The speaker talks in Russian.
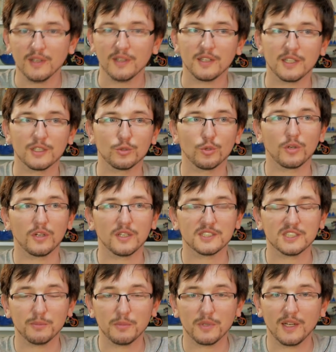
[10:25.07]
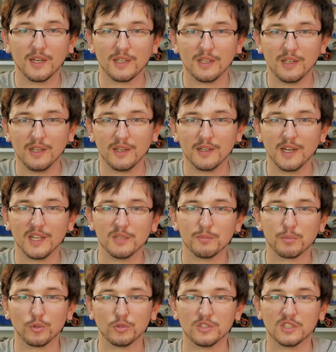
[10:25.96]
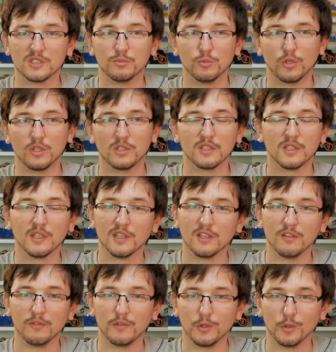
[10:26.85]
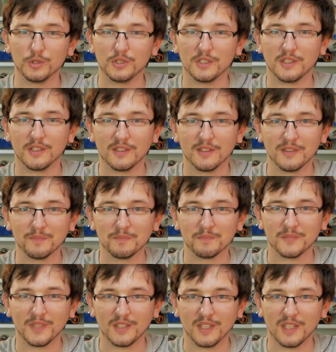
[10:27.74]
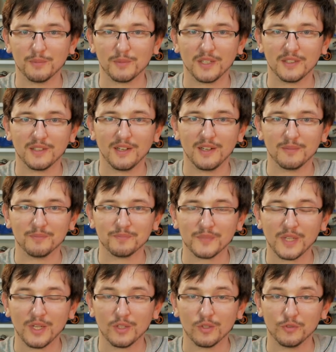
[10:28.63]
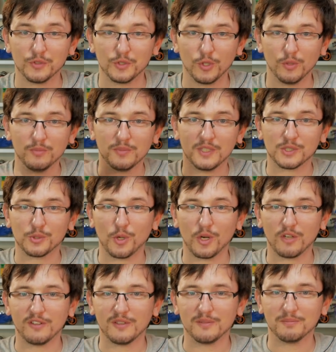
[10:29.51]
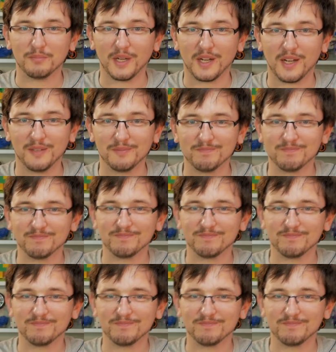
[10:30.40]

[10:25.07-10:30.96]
которая собирает лего, а не просто смотрит видосики на данном канале. Ну все, до скорого, пока!